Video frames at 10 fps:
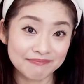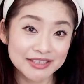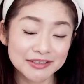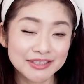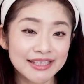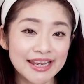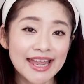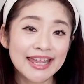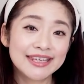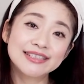そしてね、
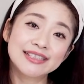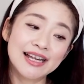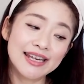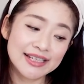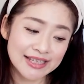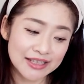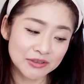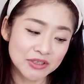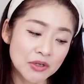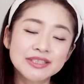ゆずかれいさんの
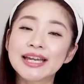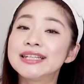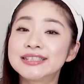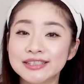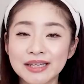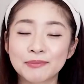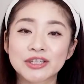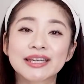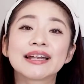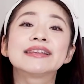存在についても
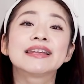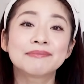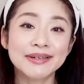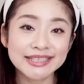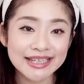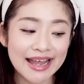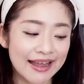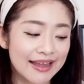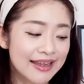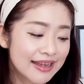聞かれていました。